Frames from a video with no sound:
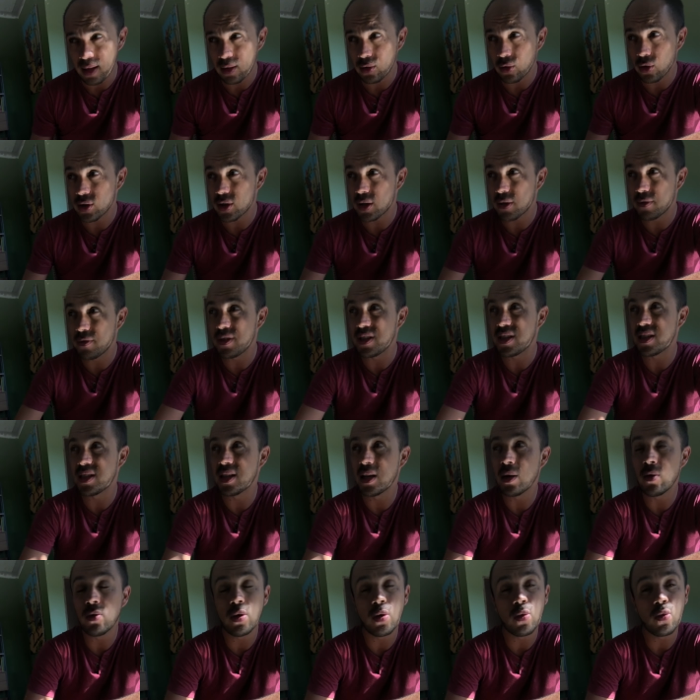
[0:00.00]
A nossa
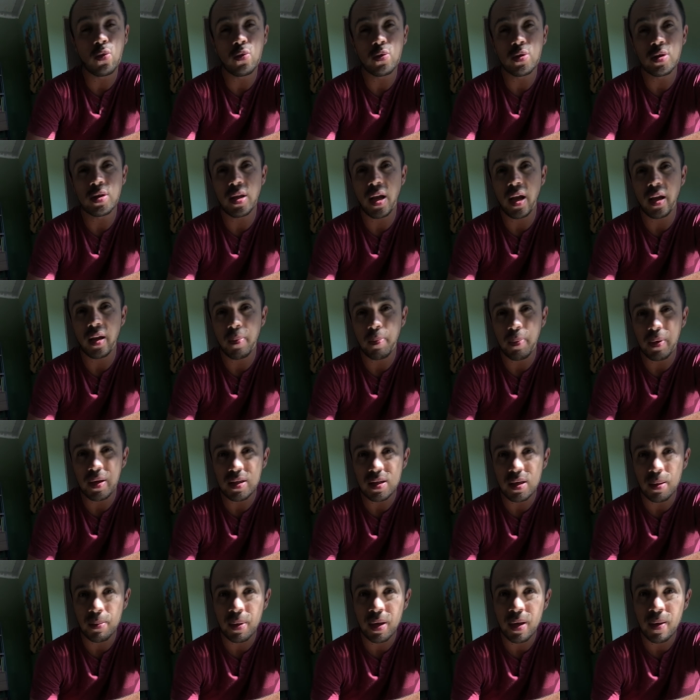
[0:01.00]
visão não consegue
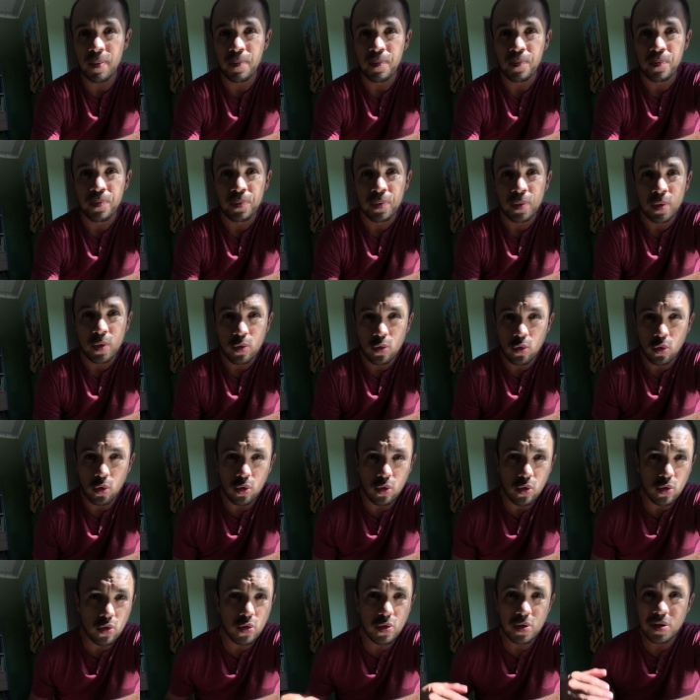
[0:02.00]
perceber
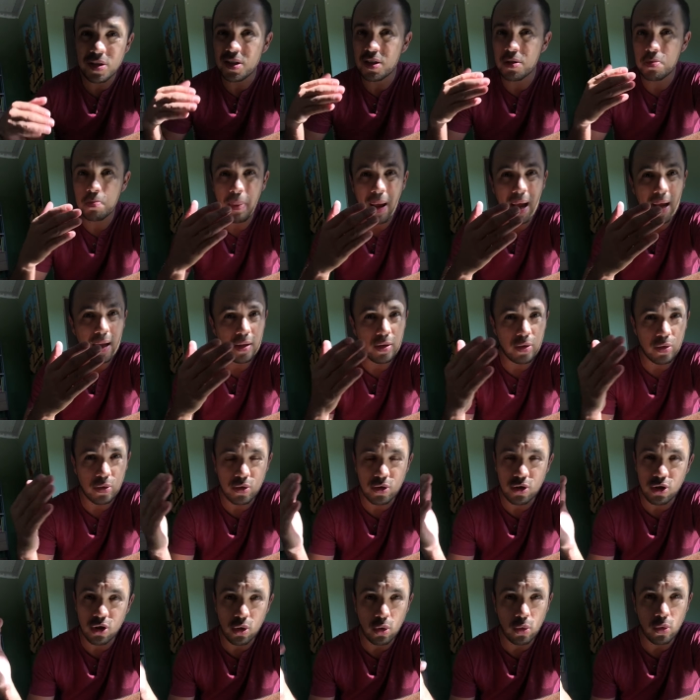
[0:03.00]
todos os
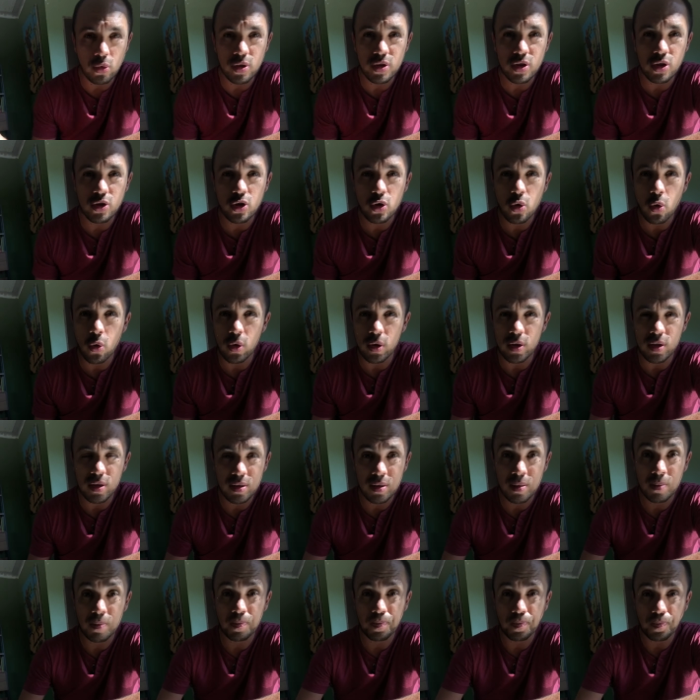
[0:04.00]
espectros de luz e de
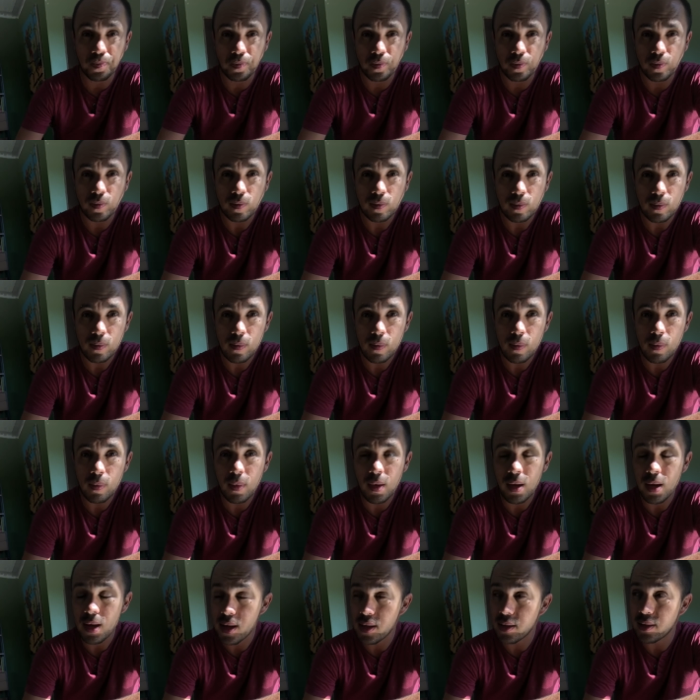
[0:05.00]
cores
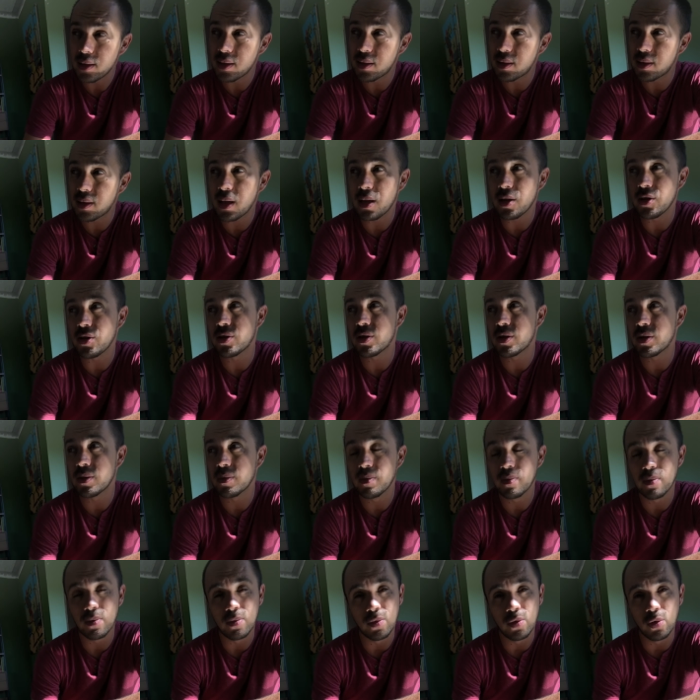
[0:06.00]
existentes
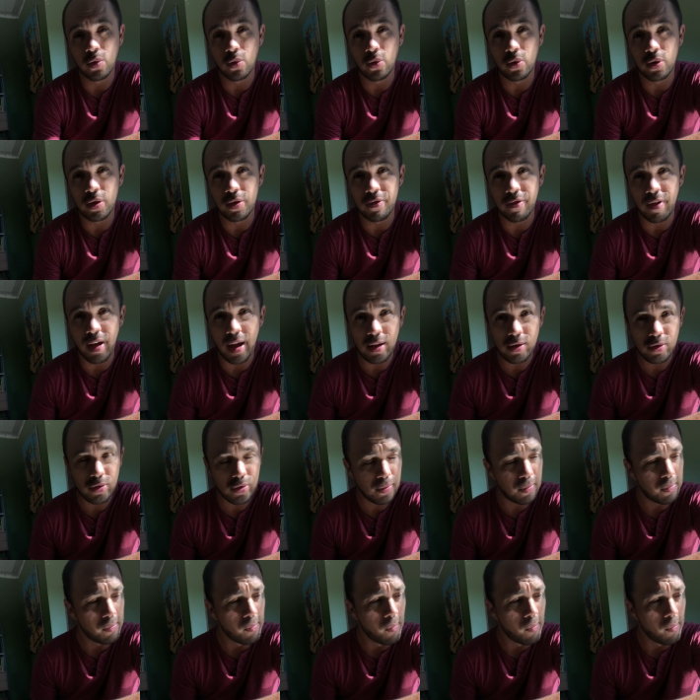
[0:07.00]
no universo.